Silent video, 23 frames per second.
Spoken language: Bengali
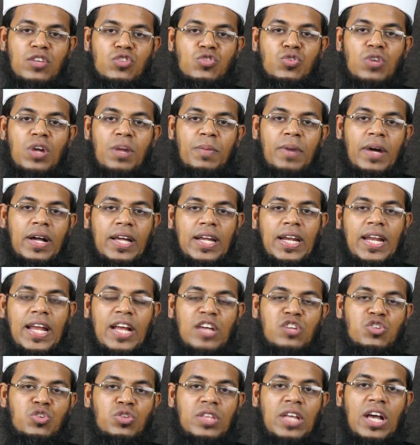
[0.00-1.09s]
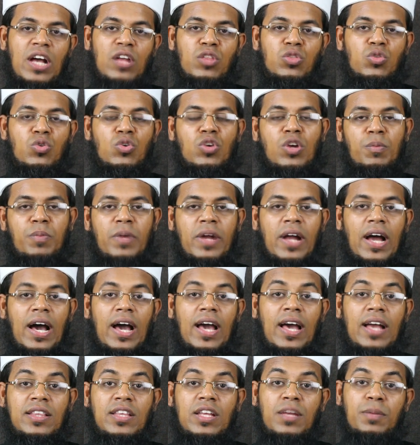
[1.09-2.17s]
সুরা বাকার একশো তেহাত্তর নম্বর
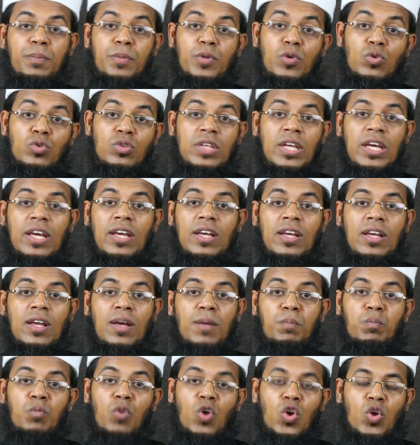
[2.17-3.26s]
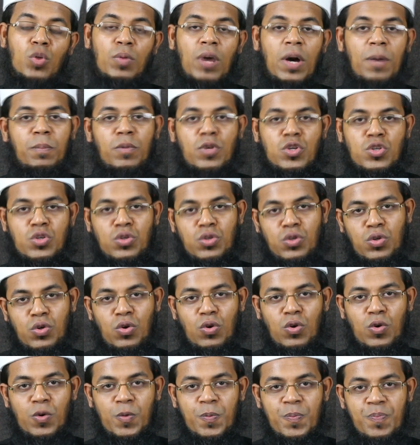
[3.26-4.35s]
আয়াতের বিরুদ্ধে মনোভাব পোষণ
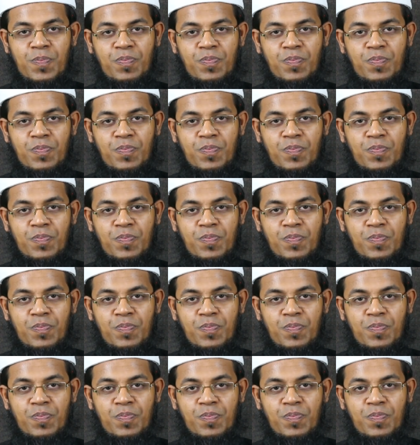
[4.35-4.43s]
করলো